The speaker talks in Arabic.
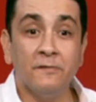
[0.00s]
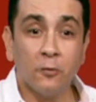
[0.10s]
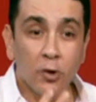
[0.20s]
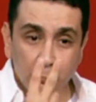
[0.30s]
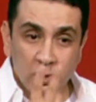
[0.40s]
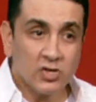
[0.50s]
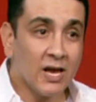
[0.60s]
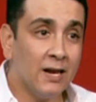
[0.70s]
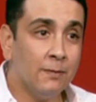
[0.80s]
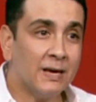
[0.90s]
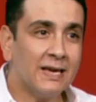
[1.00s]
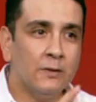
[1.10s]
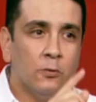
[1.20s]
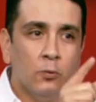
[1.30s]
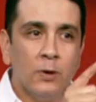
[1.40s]
فروح بص على
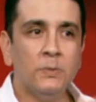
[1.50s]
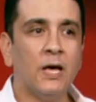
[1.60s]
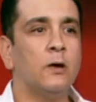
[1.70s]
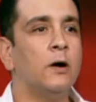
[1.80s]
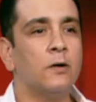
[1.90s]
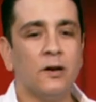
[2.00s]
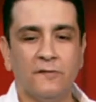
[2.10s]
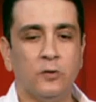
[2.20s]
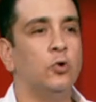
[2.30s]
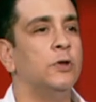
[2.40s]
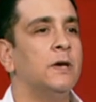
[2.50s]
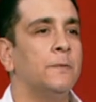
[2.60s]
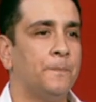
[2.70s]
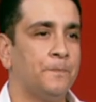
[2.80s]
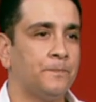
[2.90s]
المكان وابدا قرر في الدنيا